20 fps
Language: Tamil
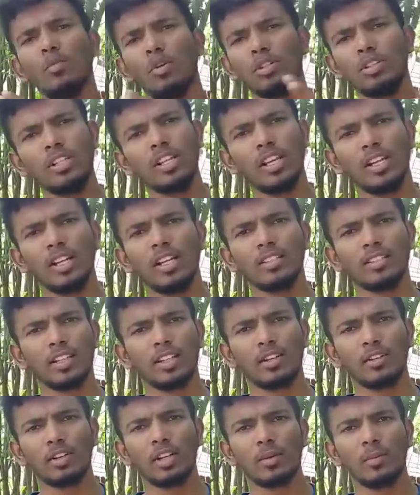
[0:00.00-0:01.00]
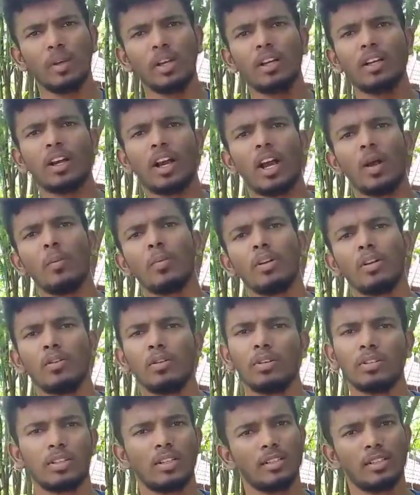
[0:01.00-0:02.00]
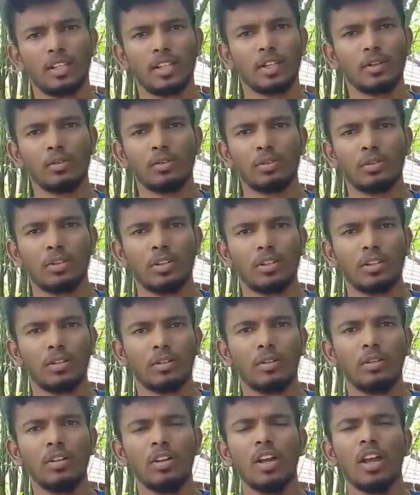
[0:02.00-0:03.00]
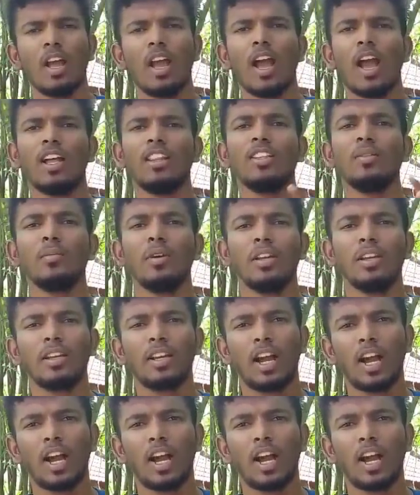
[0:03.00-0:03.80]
மோஸ்ட்லி எல்லா சர்க்கியூட்லேயுமே காமனாக ஒரு சில சர்க்கியூட்ஸ் வந்துட்டு இருக்கும் அந்த மாதிரி